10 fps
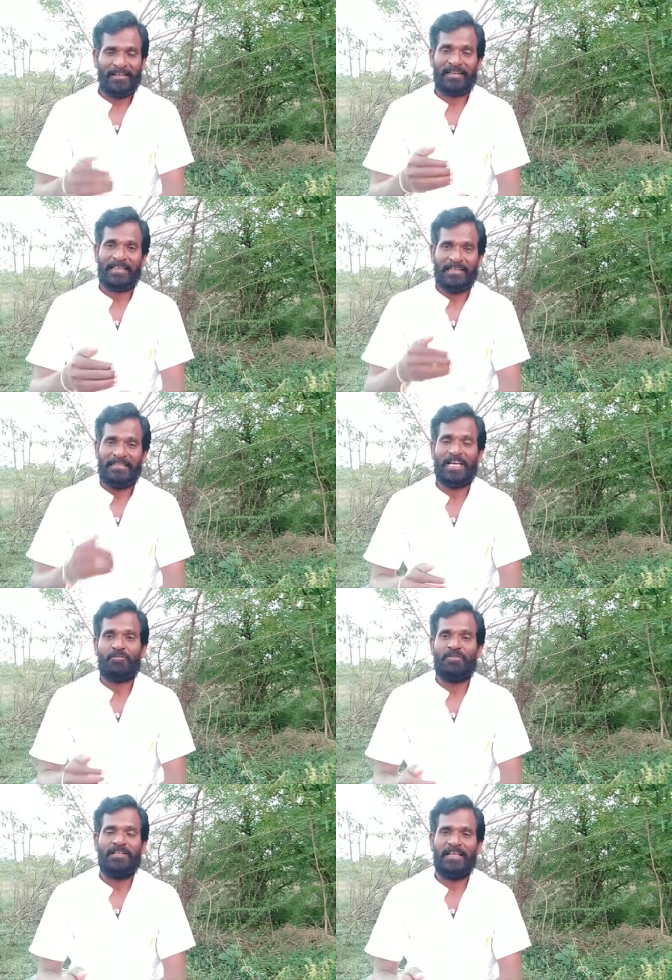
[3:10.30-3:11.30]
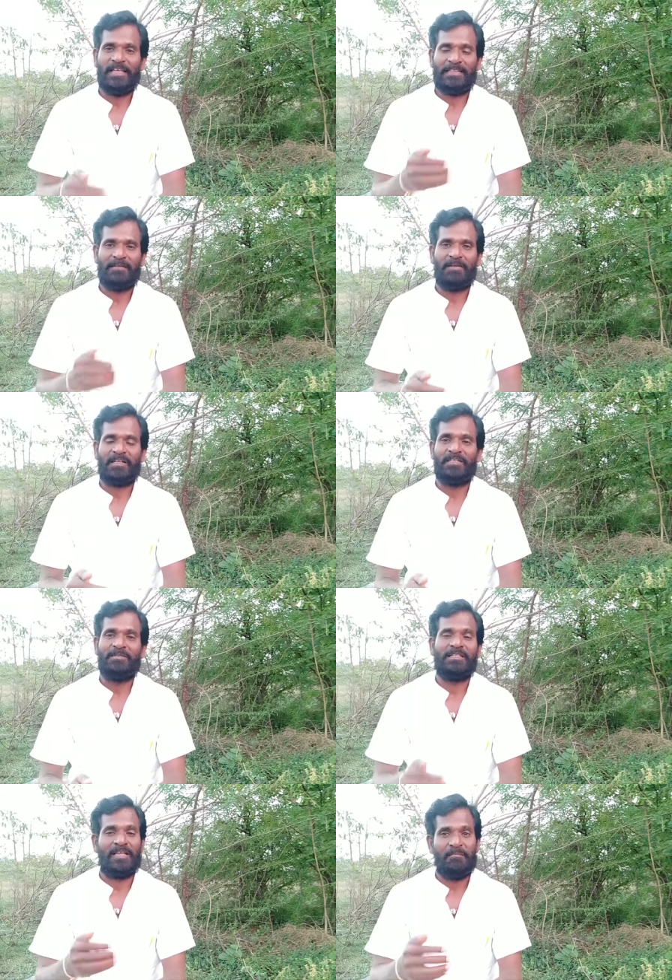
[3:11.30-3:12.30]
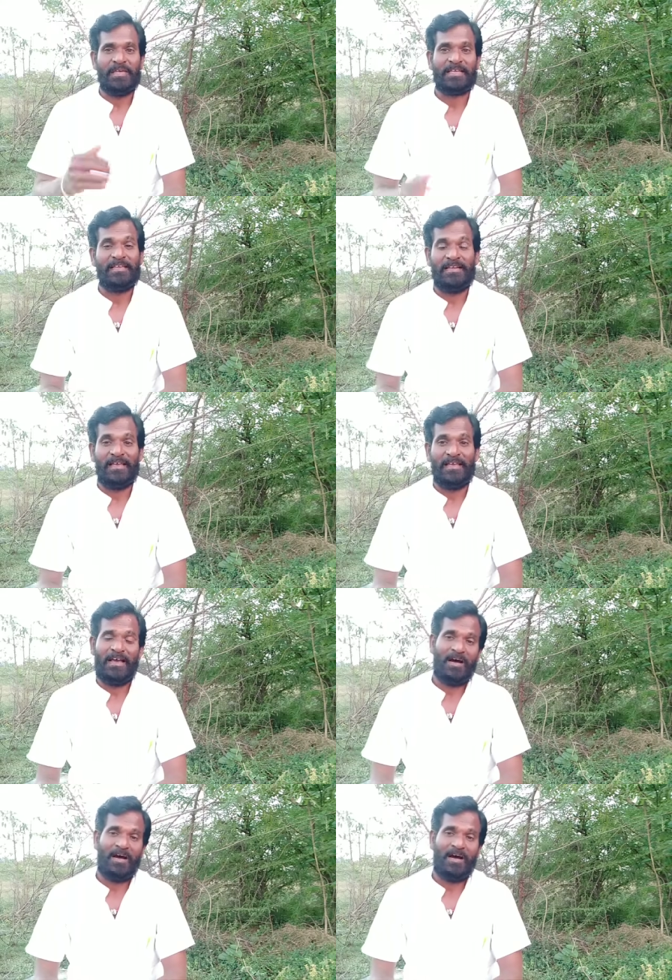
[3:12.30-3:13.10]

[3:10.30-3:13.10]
இன்றைக்கு இந்தியாவுக்குள்ளேயே இந்த மருந்து மீது நம்பிக்கை இல்லை